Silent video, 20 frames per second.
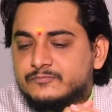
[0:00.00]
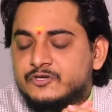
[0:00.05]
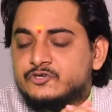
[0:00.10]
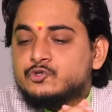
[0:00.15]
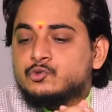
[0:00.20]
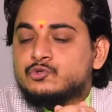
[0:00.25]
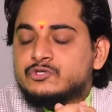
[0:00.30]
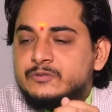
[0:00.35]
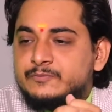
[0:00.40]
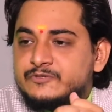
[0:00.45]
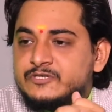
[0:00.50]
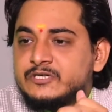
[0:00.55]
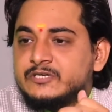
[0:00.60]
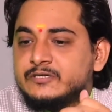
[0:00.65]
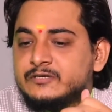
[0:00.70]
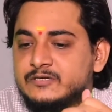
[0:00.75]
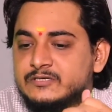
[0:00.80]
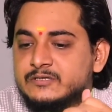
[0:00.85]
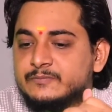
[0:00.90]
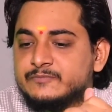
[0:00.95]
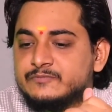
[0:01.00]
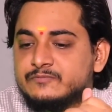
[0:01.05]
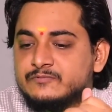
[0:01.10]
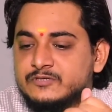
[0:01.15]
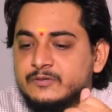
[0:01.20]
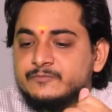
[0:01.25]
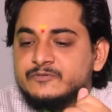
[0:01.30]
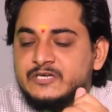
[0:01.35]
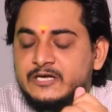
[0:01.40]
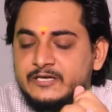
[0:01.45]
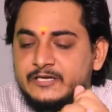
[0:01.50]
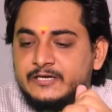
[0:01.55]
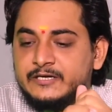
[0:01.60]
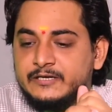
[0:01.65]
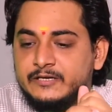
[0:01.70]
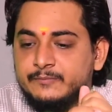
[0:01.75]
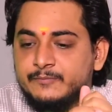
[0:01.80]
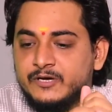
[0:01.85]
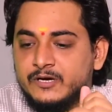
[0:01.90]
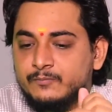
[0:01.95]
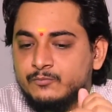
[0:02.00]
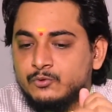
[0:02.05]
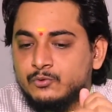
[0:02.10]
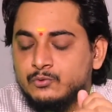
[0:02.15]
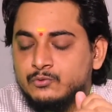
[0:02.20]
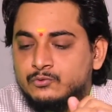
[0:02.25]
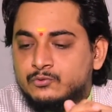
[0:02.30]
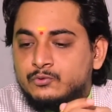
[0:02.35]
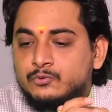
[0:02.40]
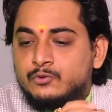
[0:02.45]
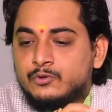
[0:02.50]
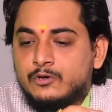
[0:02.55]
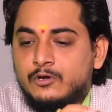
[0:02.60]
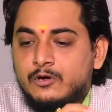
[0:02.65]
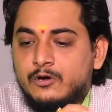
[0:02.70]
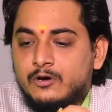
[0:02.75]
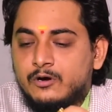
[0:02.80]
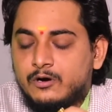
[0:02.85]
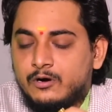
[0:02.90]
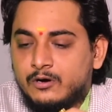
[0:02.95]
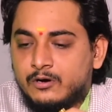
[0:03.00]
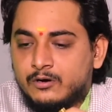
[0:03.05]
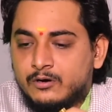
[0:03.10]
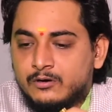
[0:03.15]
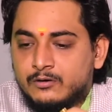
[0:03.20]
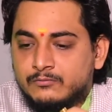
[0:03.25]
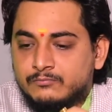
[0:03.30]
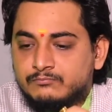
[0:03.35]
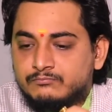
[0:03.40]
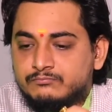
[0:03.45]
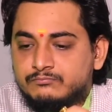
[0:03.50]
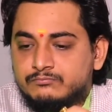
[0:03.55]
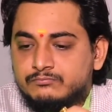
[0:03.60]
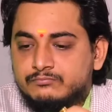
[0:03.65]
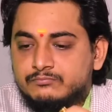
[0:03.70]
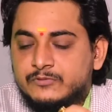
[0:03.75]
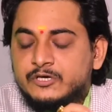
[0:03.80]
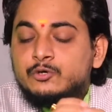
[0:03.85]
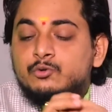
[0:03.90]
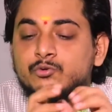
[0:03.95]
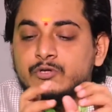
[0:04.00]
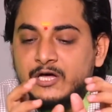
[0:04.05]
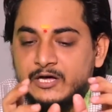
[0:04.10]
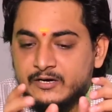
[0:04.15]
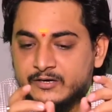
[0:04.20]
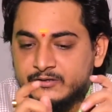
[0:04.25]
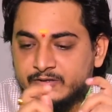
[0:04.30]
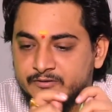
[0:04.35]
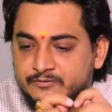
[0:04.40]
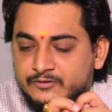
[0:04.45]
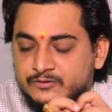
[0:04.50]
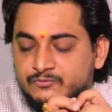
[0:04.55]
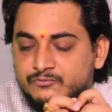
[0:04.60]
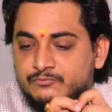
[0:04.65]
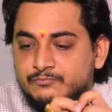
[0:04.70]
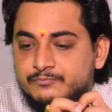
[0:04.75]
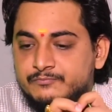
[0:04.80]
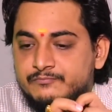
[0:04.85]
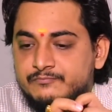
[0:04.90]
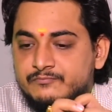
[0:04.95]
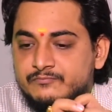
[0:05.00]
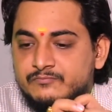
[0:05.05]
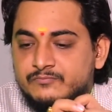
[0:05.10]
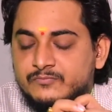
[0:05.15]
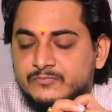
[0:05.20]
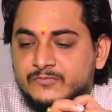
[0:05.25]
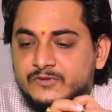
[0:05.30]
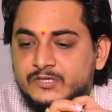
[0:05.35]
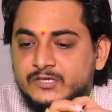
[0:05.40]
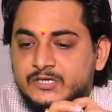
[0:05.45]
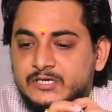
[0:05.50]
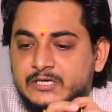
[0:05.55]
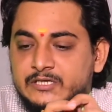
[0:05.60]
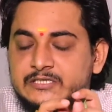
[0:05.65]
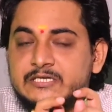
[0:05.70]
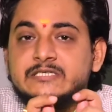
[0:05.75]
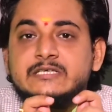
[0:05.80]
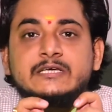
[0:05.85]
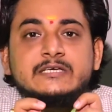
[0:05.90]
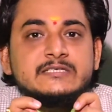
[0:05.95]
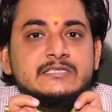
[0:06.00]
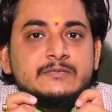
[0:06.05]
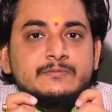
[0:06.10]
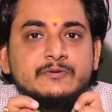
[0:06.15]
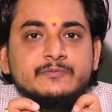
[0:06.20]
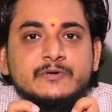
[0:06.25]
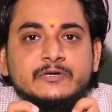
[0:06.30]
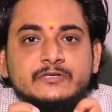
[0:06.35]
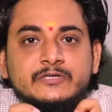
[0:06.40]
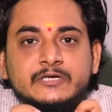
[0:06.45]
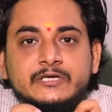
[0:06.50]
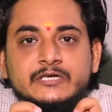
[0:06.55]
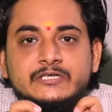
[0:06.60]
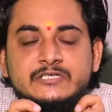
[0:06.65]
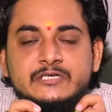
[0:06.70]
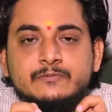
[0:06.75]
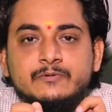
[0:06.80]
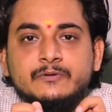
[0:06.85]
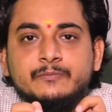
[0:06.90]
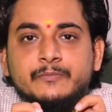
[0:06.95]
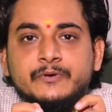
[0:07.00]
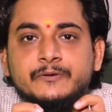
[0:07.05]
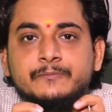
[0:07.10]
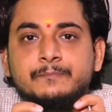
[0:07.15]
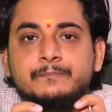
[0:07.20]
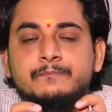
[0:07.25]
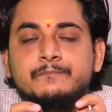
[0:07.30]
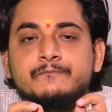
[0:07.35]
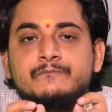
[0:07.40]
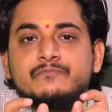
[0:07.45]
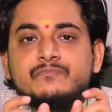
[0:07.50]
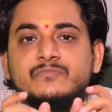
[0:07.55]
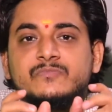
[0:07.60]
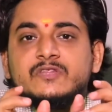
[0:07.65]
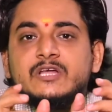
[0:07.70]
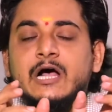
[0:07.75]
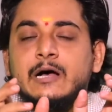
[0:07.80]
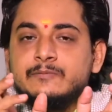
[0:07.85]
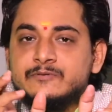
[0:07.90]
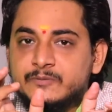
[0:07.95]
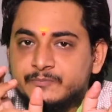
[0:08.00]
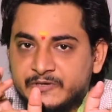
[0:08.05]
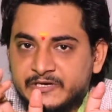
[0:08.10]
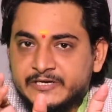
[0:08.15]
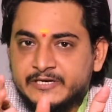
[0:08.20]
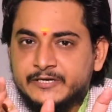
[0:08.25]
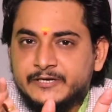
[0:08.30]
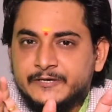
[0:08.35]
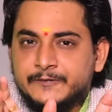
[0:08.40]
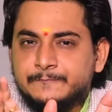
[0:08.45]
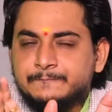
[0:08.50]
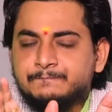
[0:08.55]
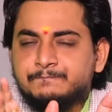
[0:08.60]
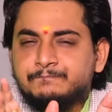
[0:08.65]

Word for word: इसको समझ समझाने के लिए मैं आप लोगों को एक उदाहरण देता हूँ जैसे किसी भी व्यक्ति के जीवन में आप जब देखेंगे